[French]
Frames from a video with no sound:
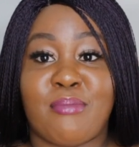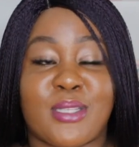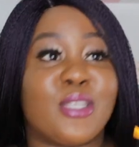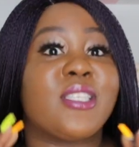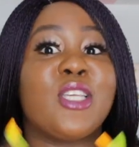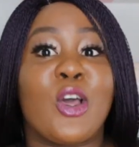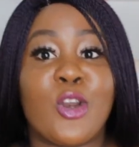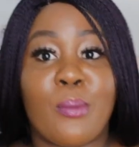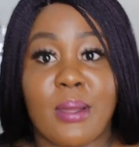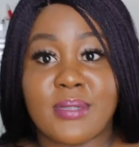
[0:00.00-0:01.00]
Parce que si
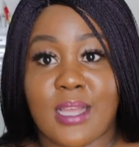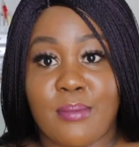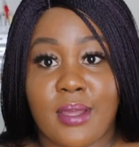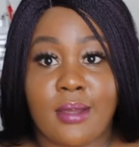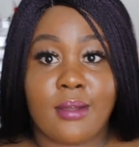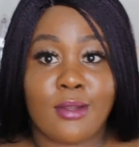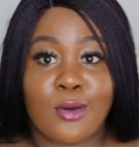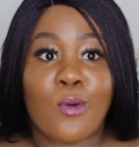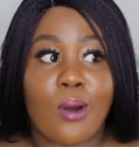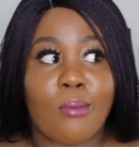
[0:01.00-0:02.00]
un homme aime sa mère,
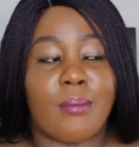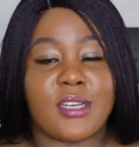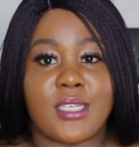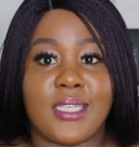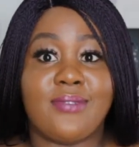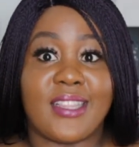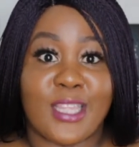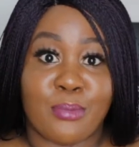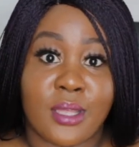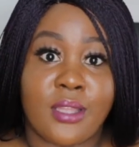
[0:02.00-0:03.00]
crois-moi, ma chérie, va
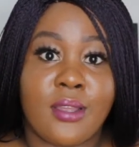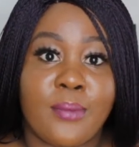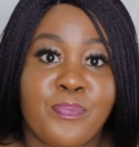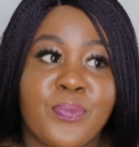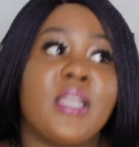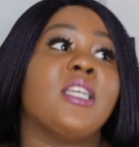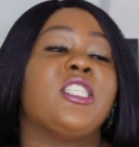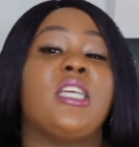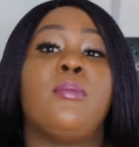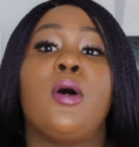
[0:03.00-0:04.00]
t'aimer.
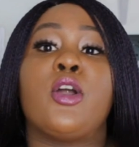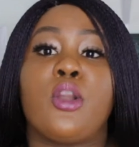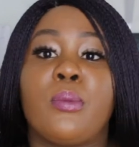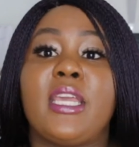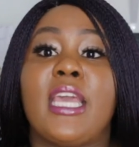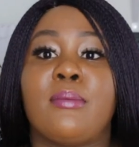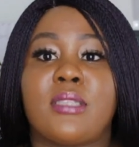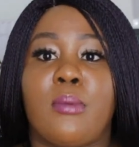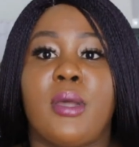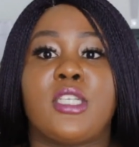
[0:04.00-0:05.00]
J'aime un homme qui aime
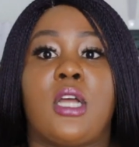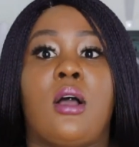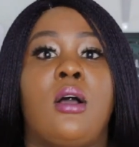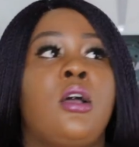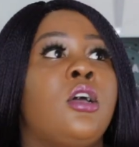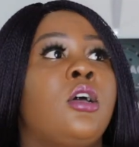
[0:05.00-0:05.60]
sa mère, genre,